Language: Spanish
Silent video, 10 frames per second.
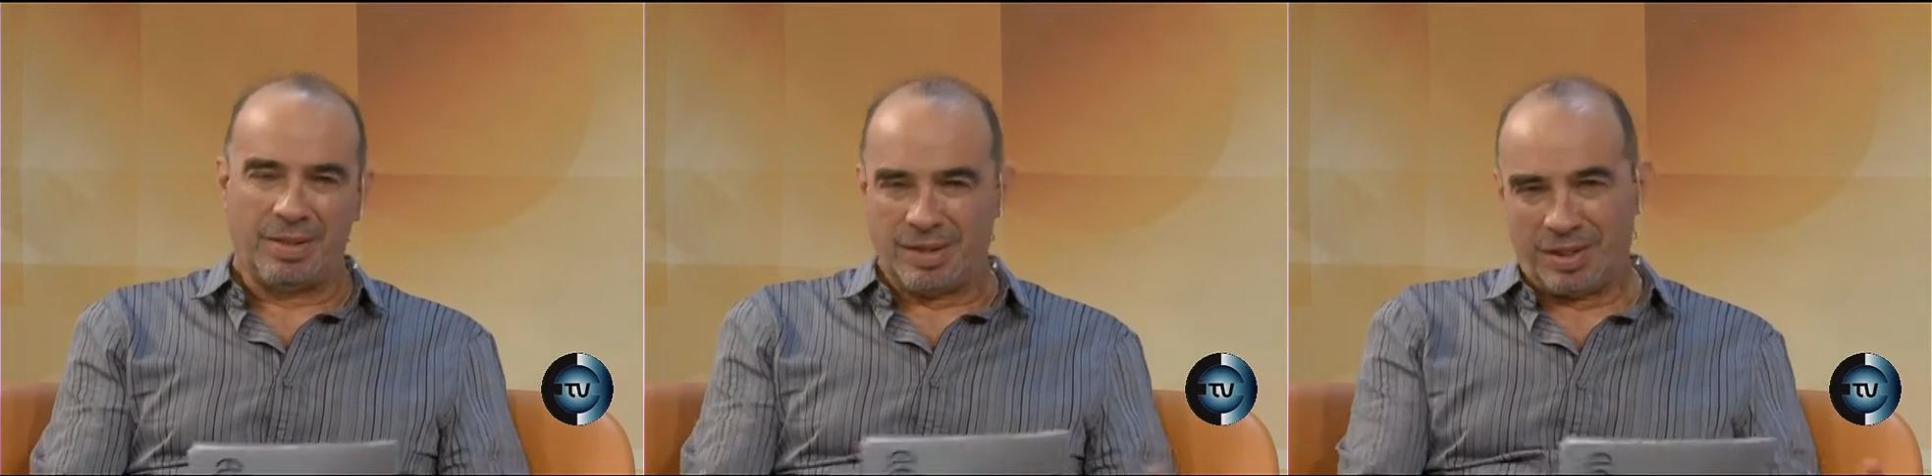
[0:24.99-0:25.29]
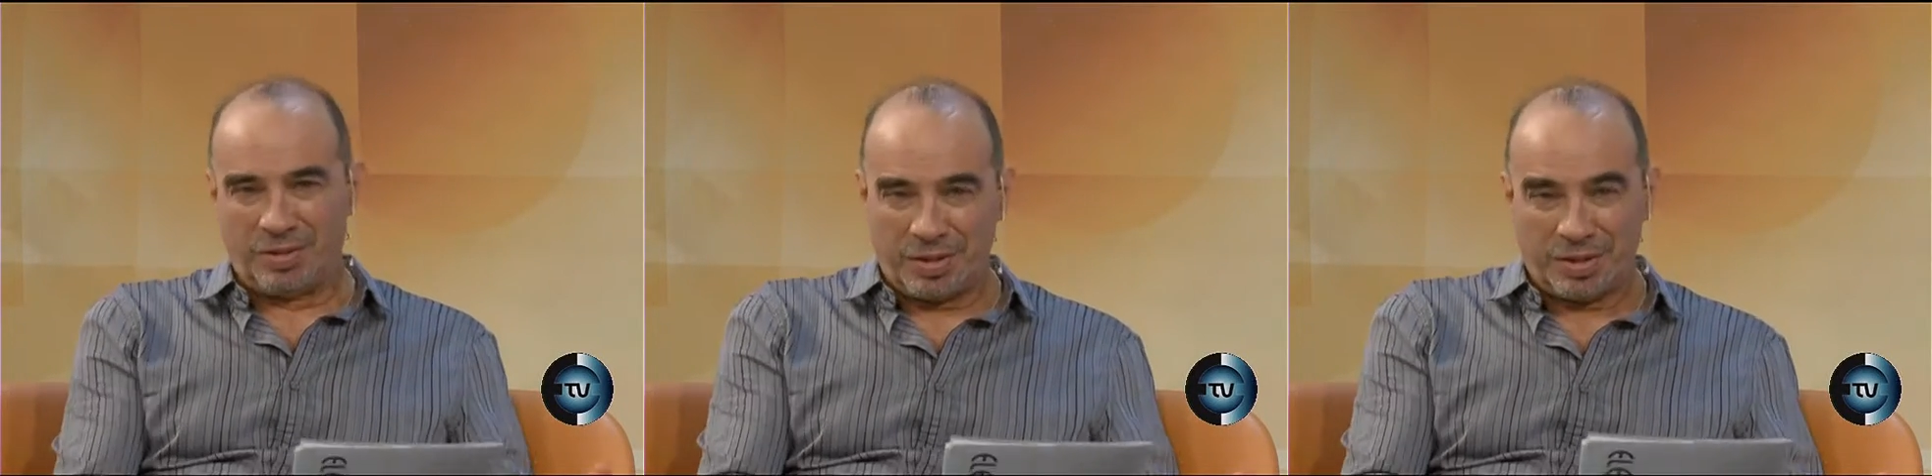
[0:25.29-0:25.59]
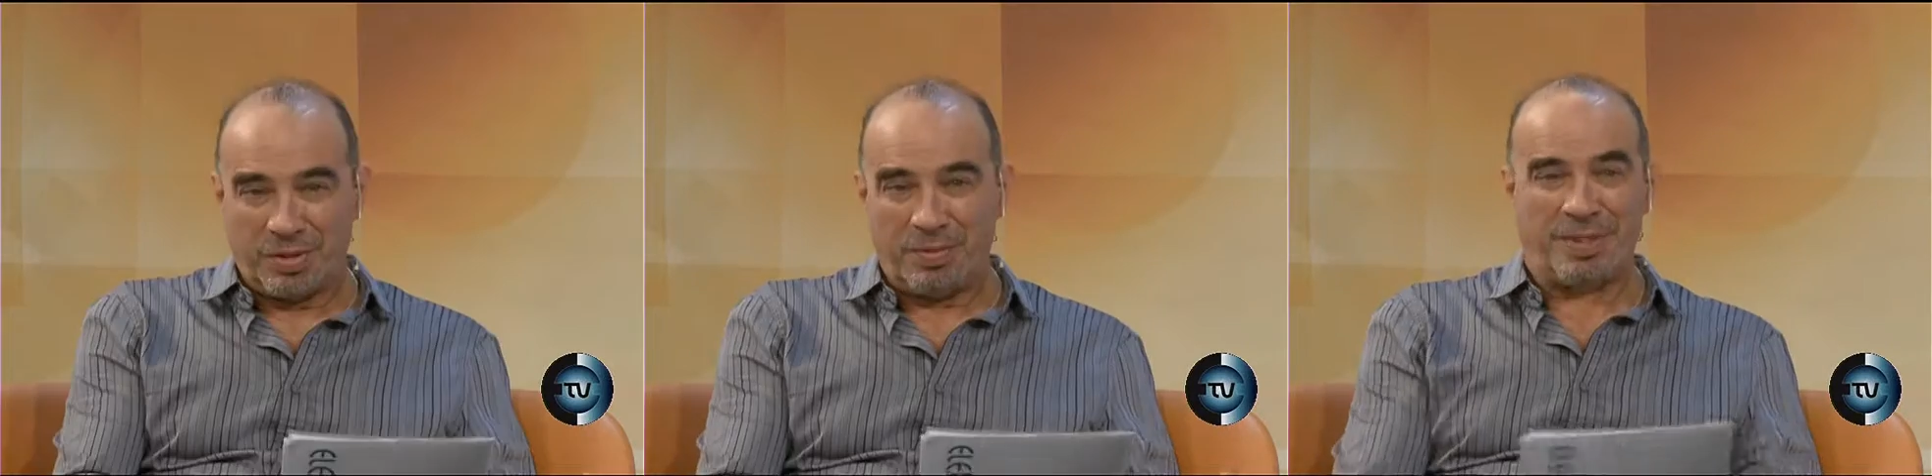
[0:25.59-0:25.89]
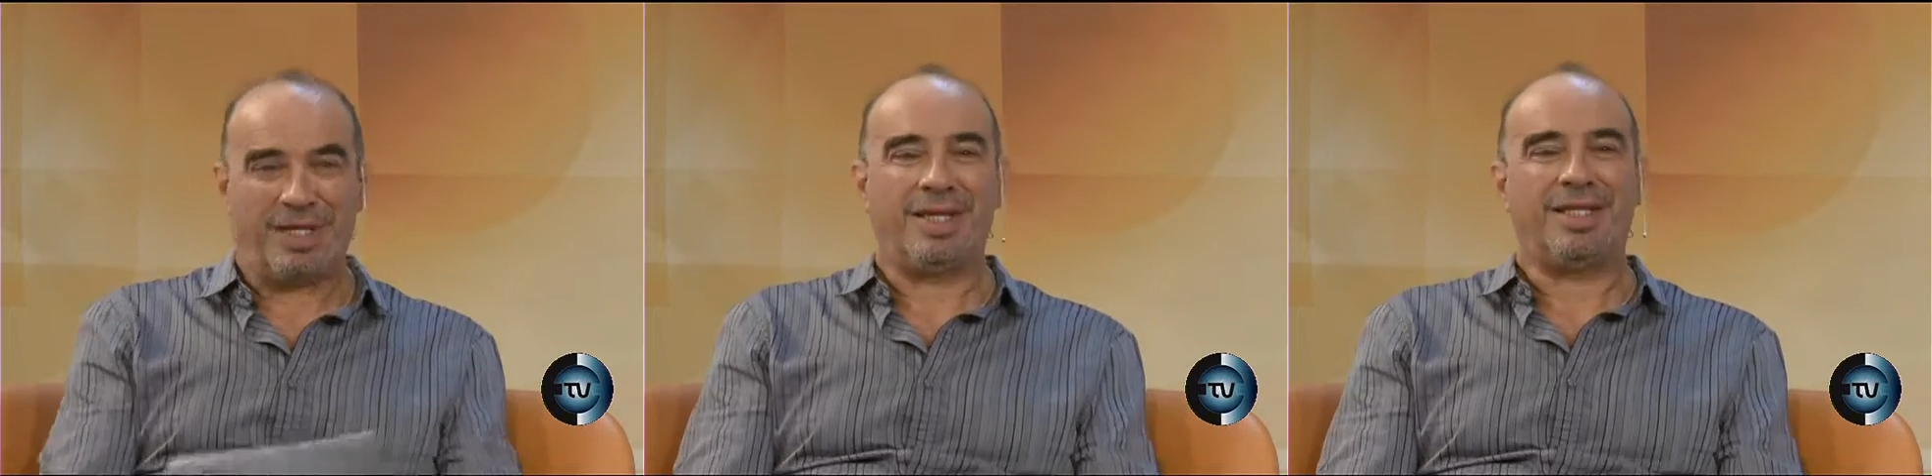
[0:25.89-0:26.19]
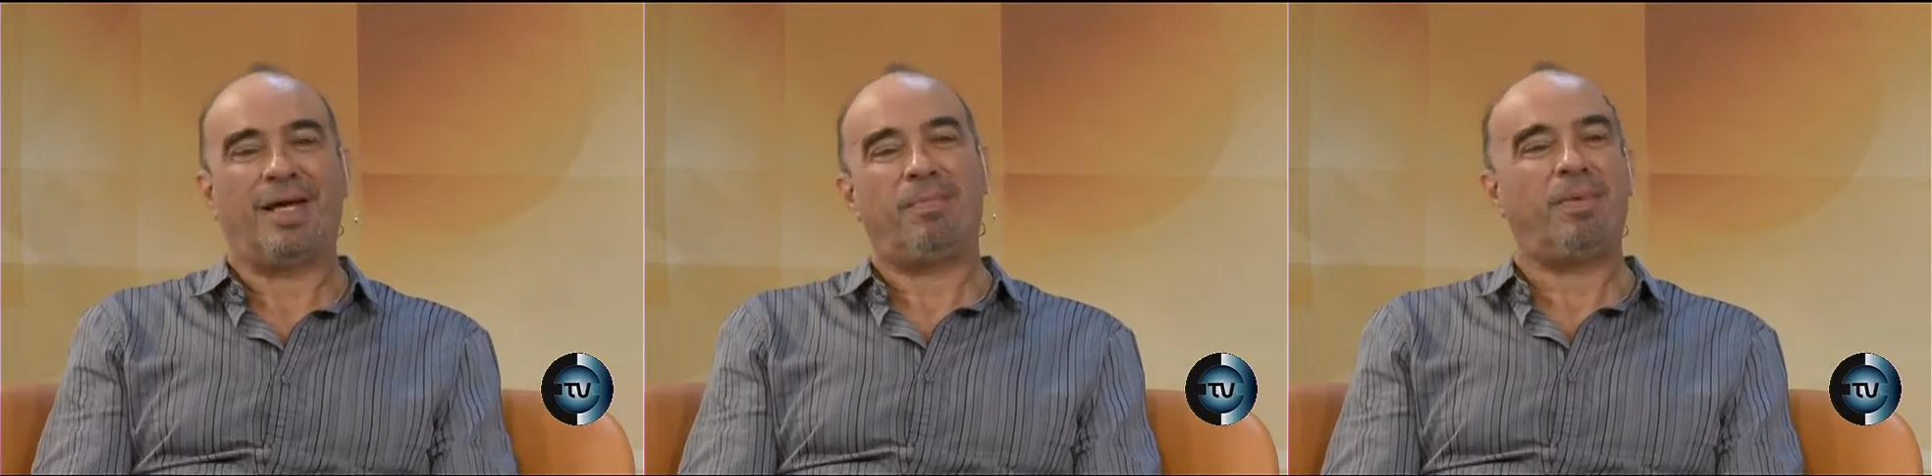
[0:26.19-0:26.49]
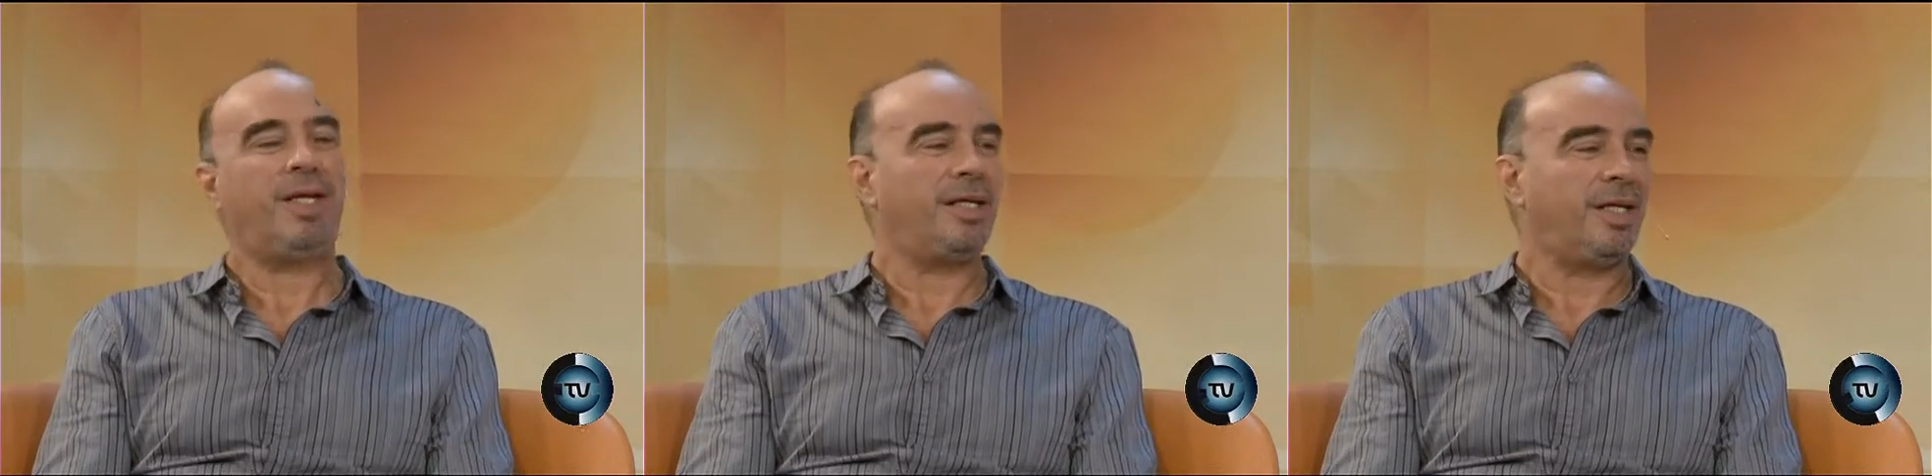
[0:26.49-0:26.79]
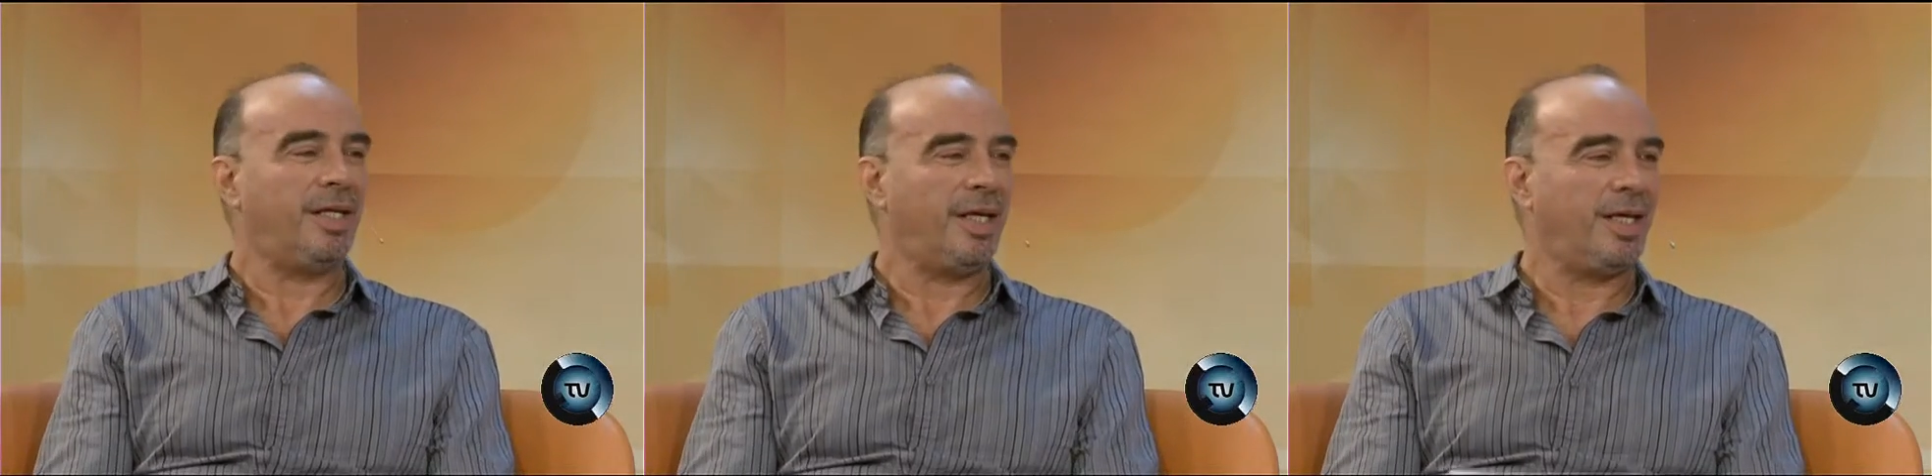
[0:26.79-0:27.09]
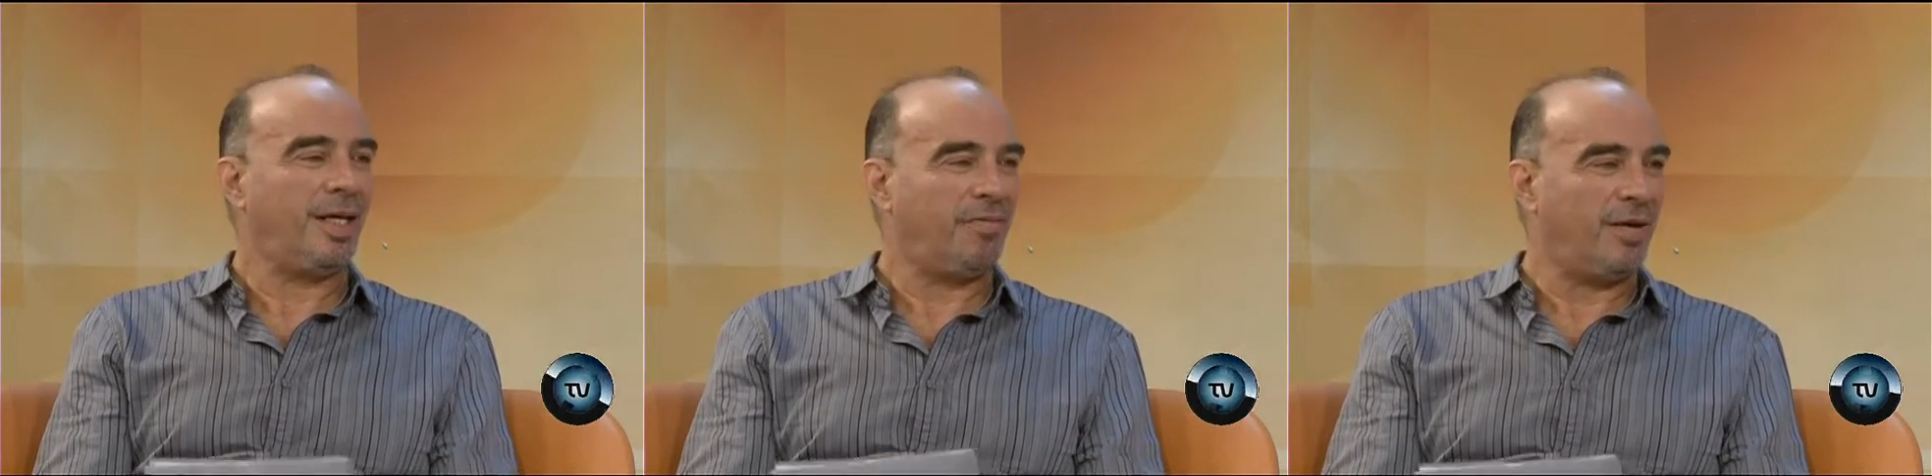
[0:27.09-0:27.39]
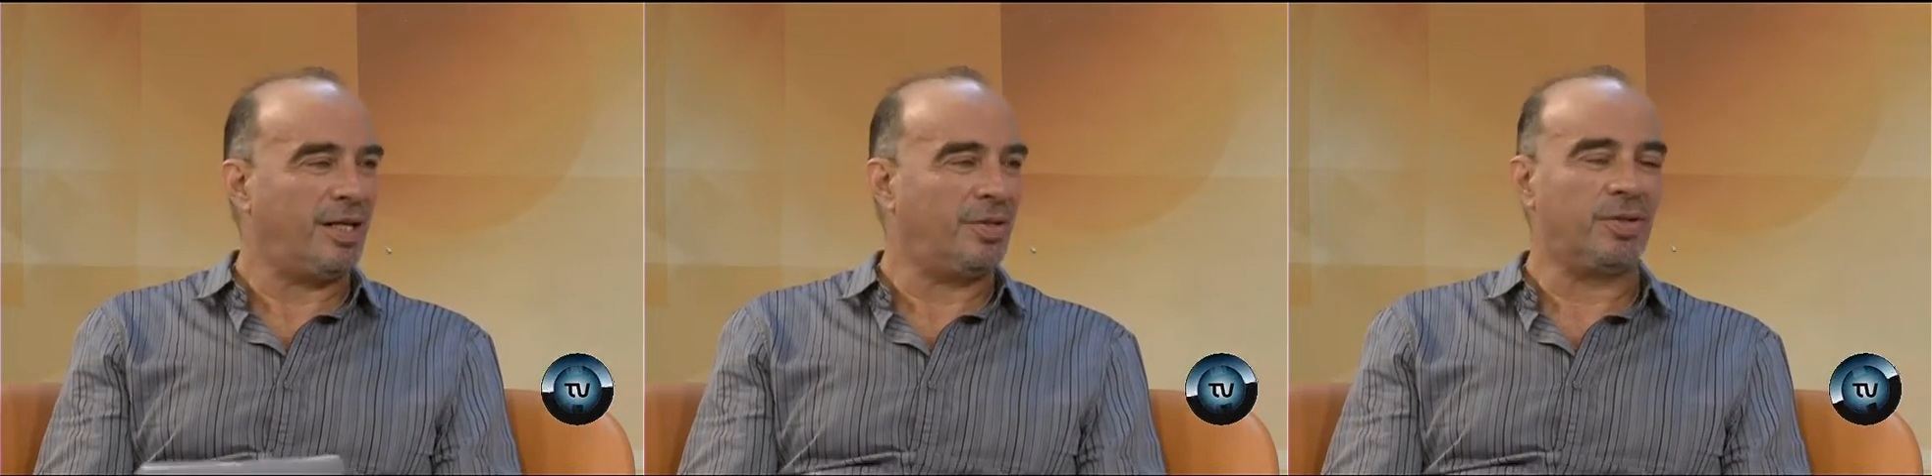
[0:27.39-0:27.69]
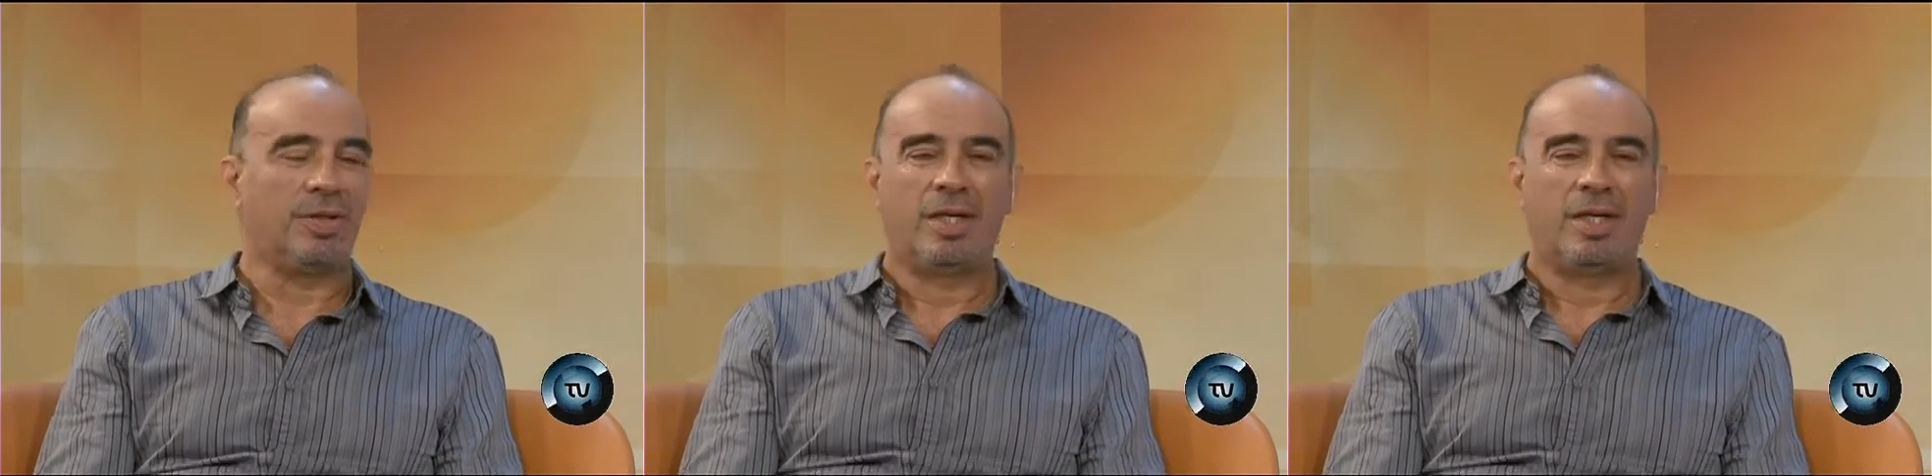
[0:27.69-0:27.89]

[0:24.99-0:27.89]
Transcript: el señor es un especialista, es piratería del asfalto.